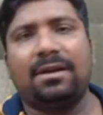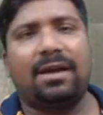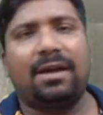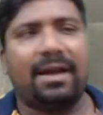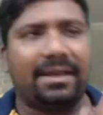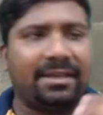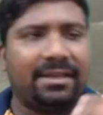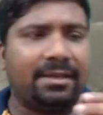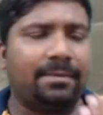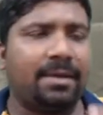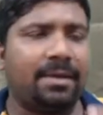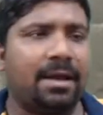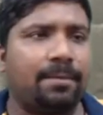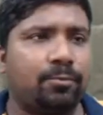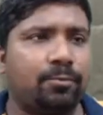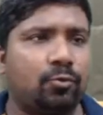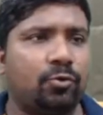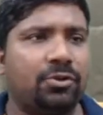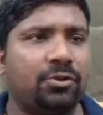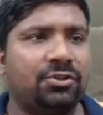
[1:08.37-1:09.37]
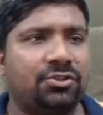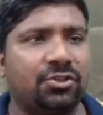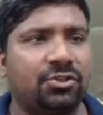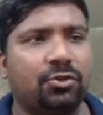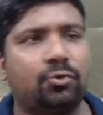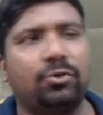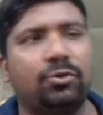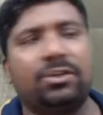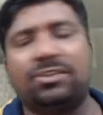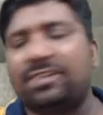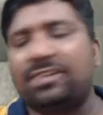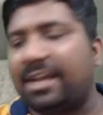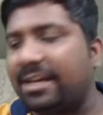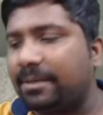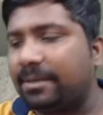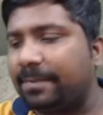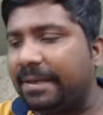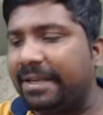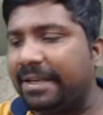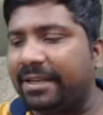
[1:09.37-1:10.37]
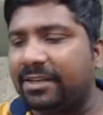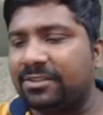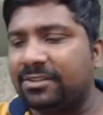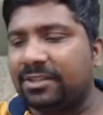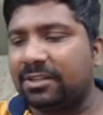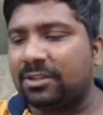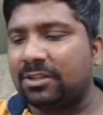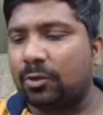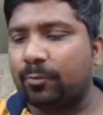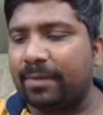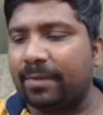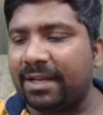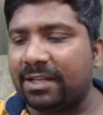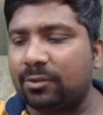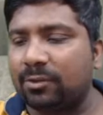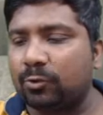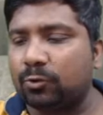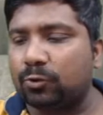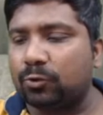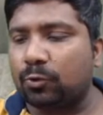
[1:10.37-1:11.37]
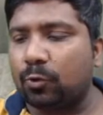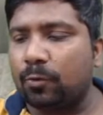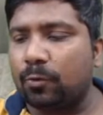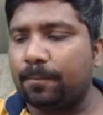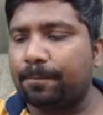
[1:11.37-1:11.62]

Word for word: आइए मैं आपको इंस्टीट्यूट की साइट पे लेके चलता हूँ पहले दोस्तों